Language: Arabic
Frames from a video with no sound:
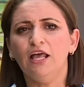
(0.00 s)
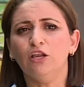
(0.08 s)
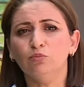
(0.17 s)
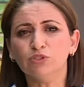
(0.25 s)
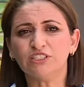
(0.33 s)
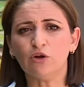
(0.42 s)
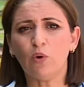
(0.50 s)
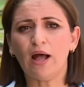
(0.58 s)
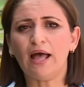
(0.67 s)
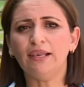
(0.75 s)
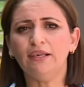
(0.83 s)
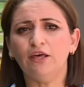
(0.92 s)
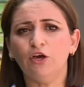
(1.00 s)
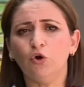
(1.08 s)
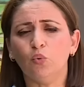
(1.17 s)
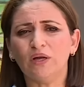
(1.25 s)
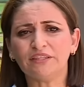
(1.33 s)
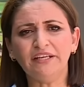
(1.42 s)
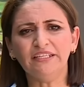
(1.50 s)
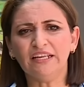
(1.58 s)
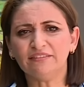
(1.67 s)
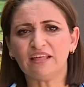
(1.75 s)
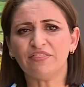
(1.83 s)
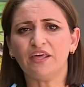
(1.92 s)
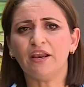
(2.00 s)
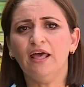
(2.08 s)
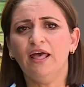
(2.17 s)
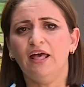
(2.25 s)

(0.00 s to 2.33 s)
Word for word: المستوى الوطني ننتظر